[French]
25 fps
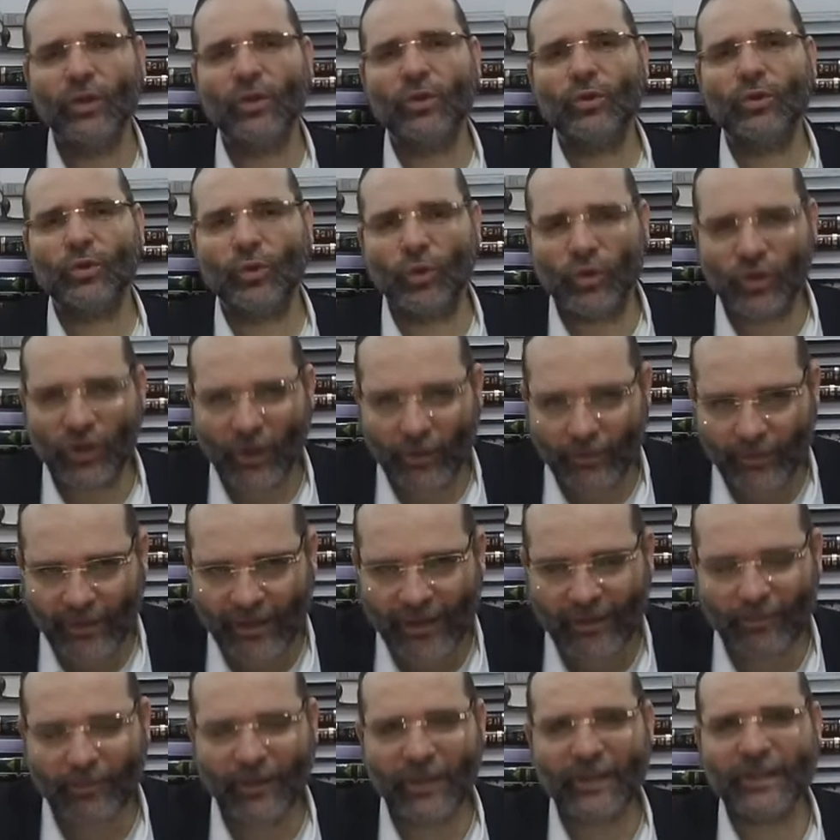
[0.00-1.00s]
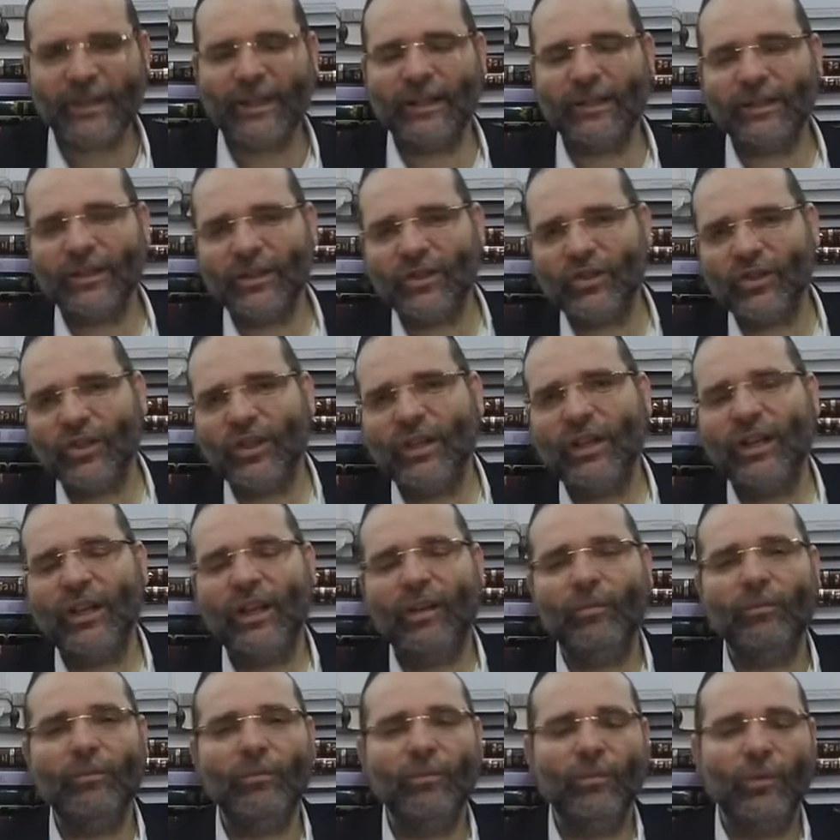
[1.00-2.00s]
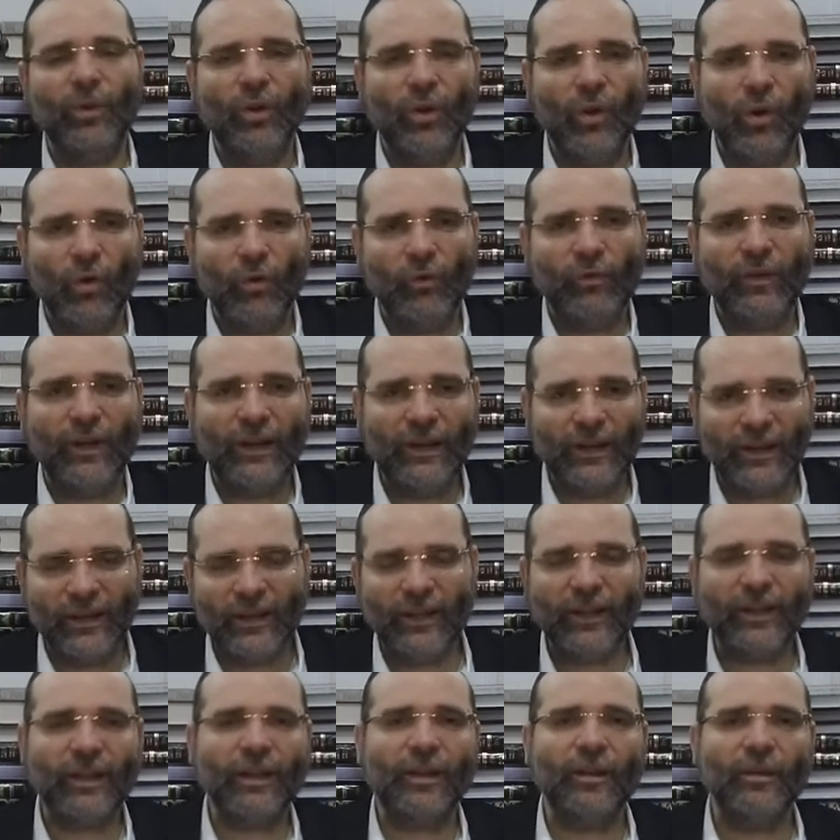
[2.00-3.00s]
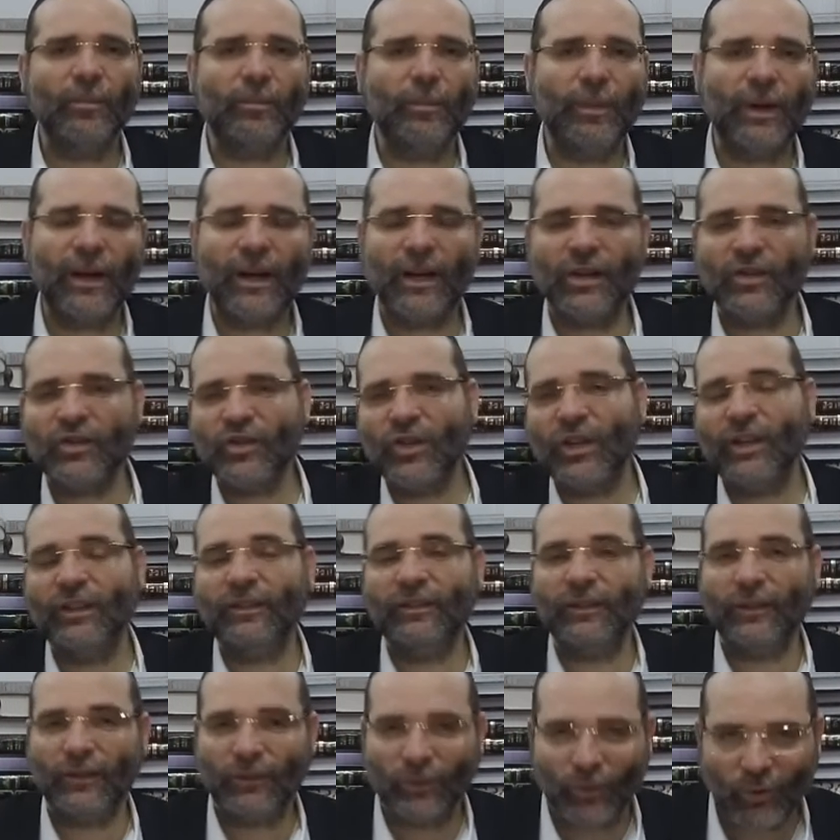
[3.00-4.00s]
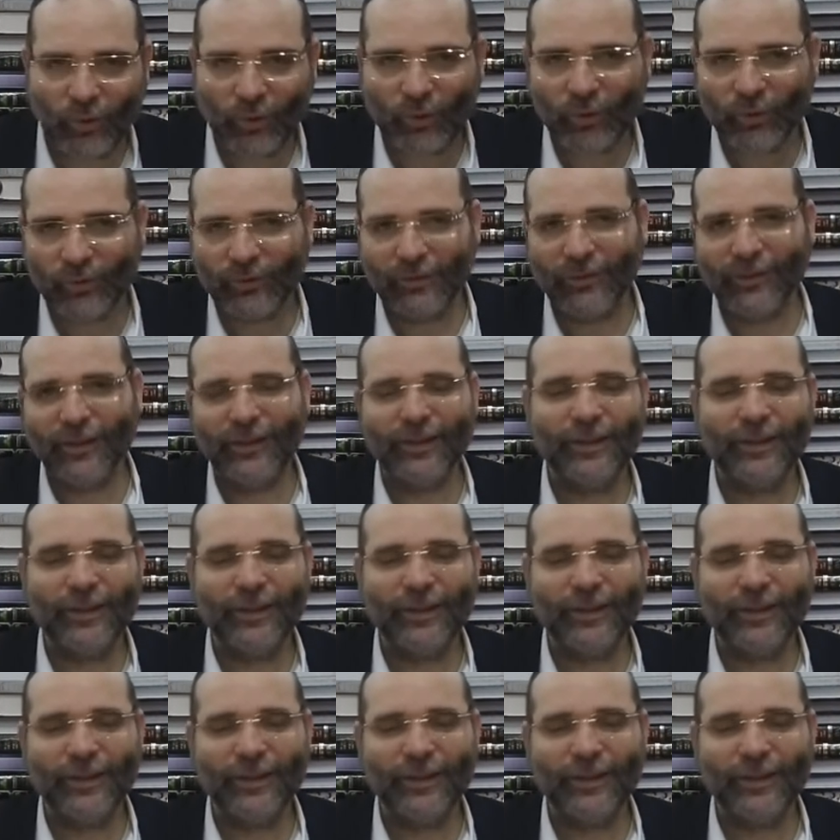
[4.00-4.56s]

Ce Shabbat, Hashem, on va lire Parashat Titro.